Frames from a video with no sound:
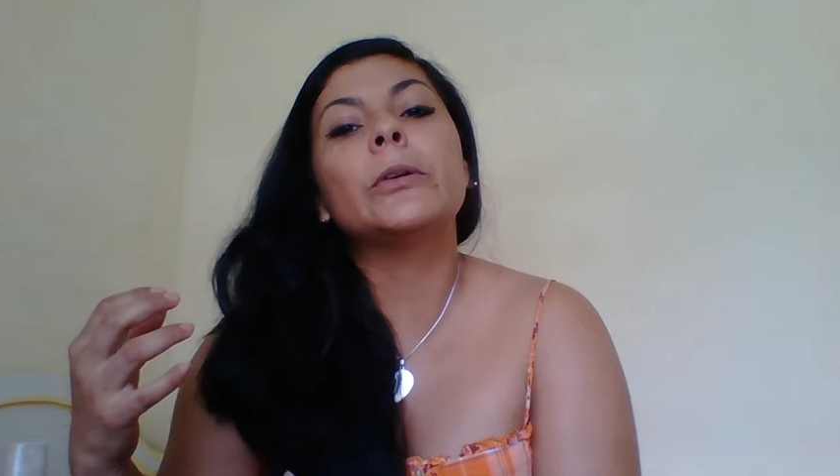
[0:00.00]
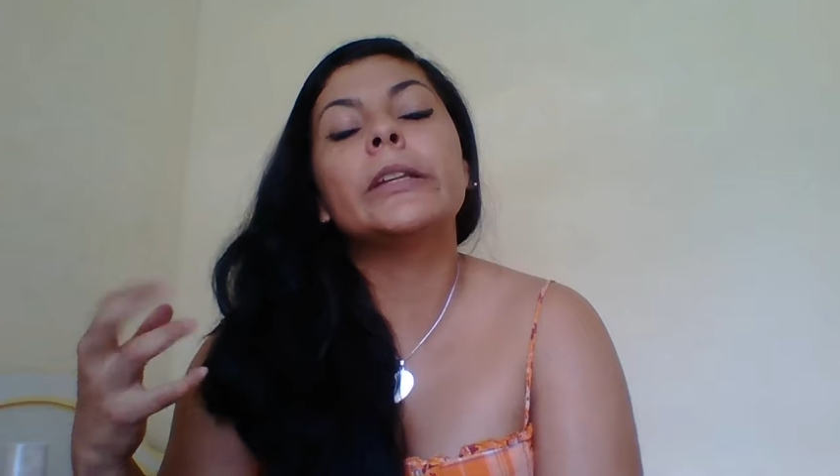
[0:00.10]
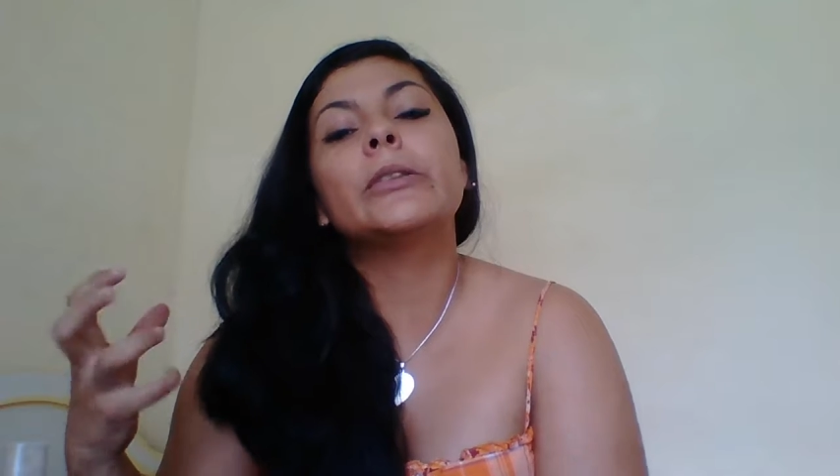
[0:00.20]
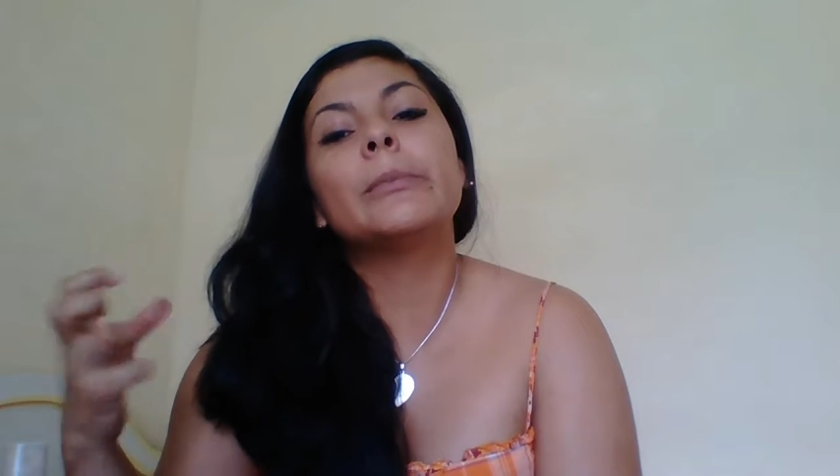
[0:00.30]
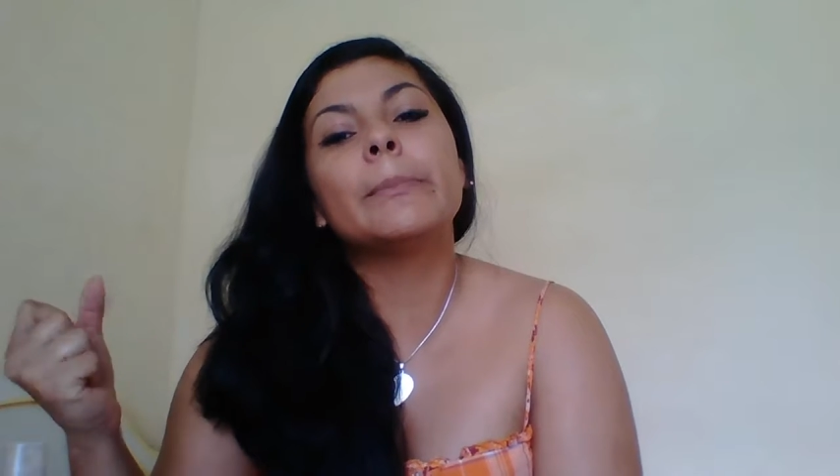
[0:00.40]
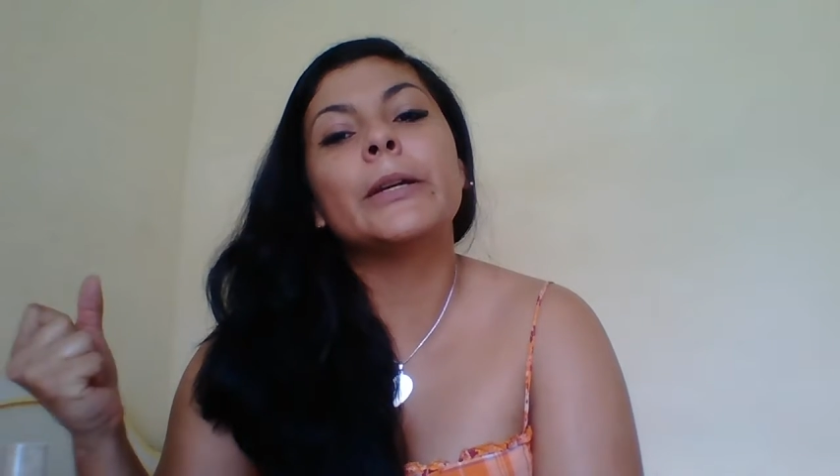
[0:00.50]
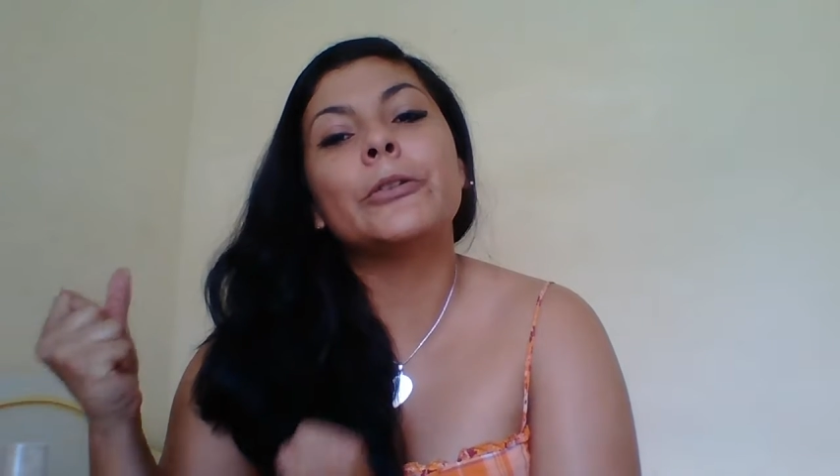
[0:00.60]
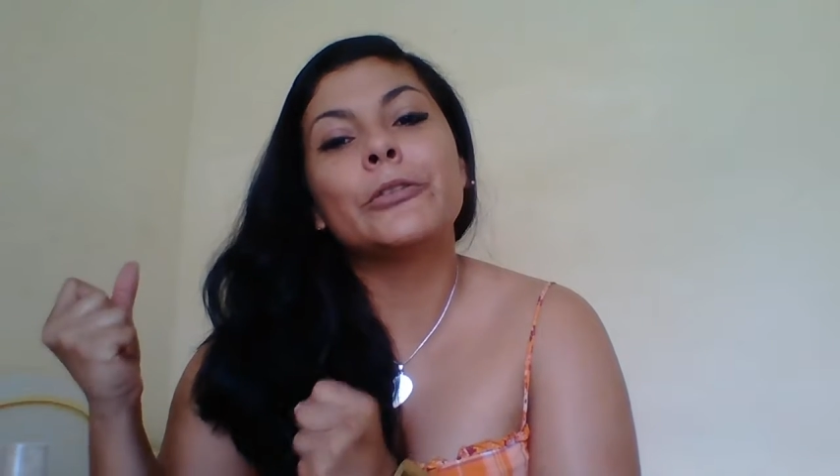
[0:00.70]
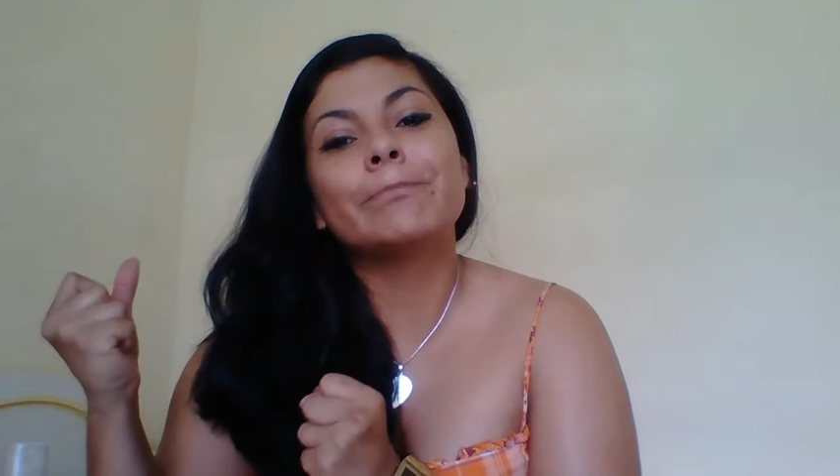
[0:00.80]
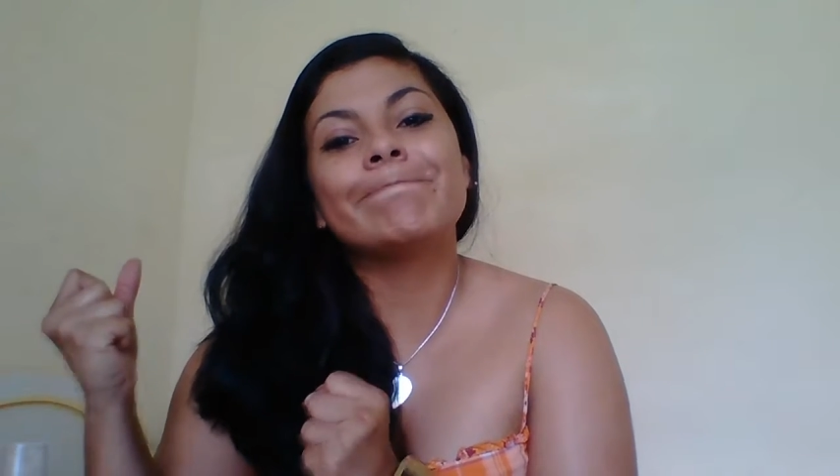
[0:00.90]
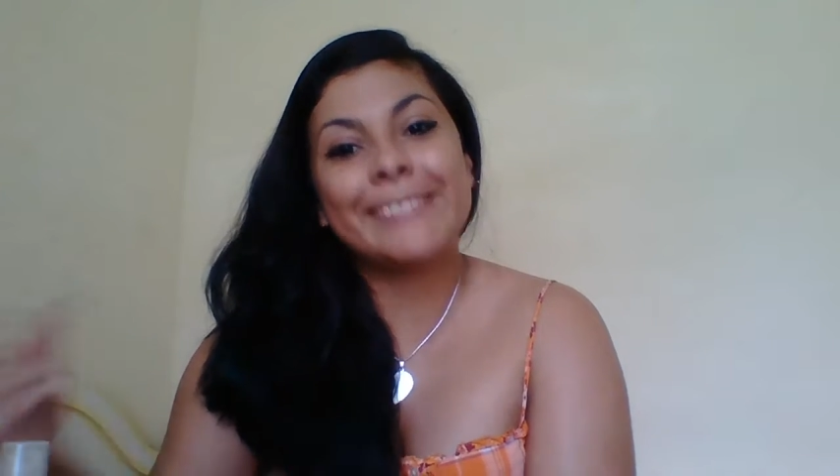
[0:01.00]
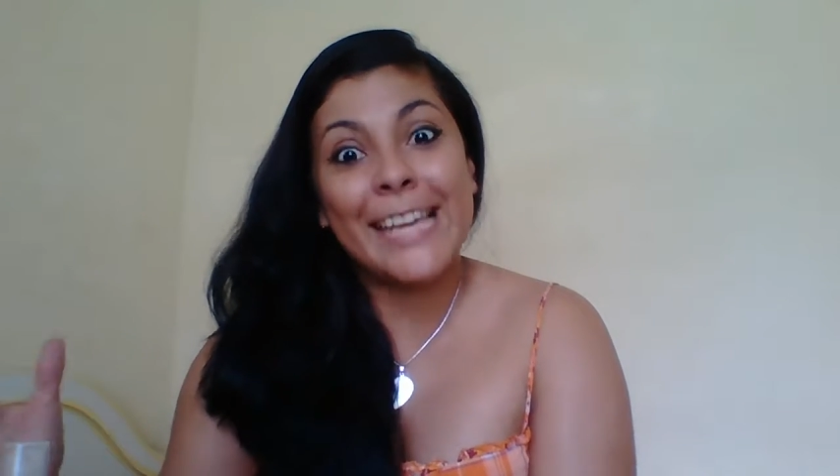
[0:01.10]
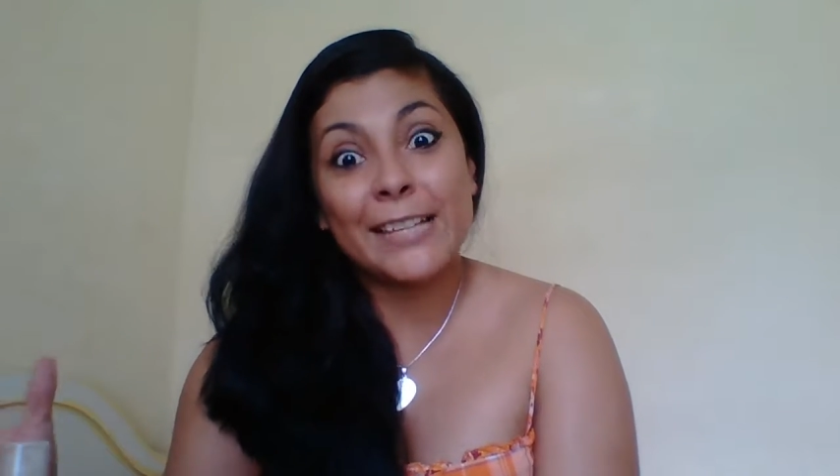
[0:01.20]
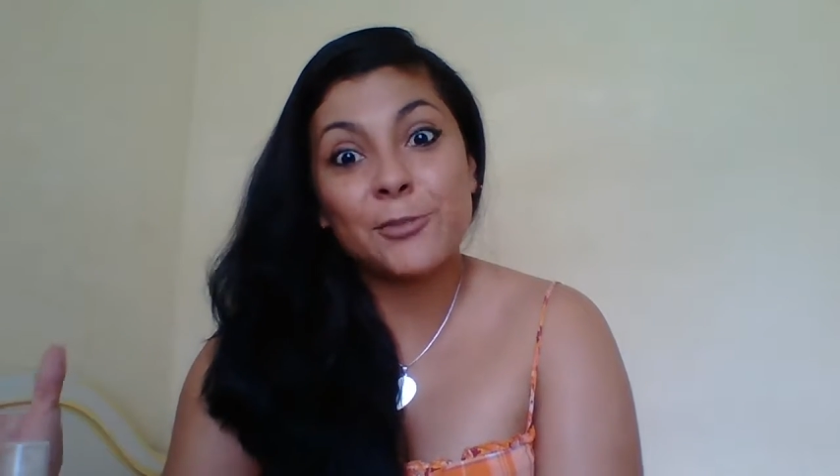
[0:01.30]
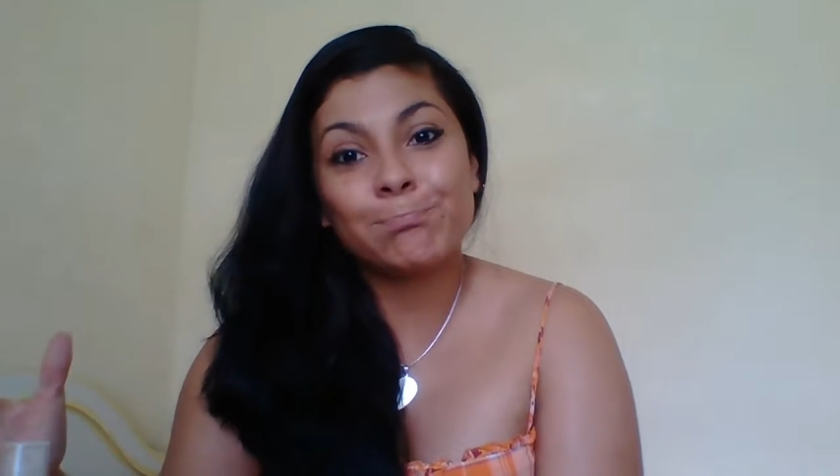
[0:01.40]
poquito el pelo
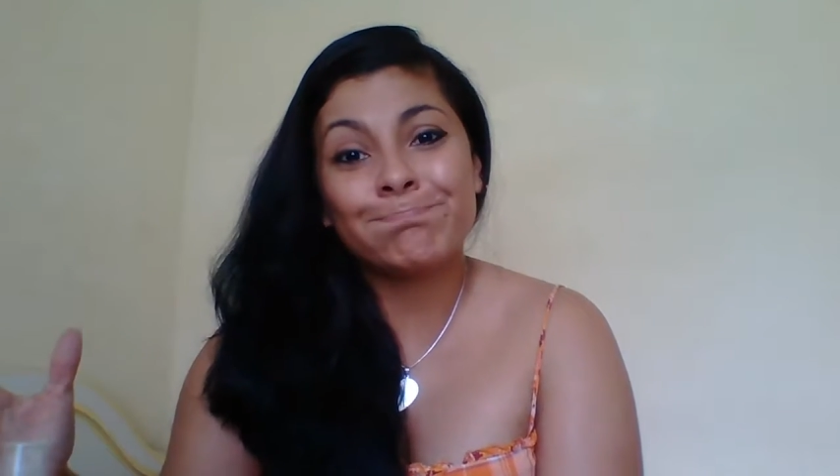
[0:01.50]
tieso,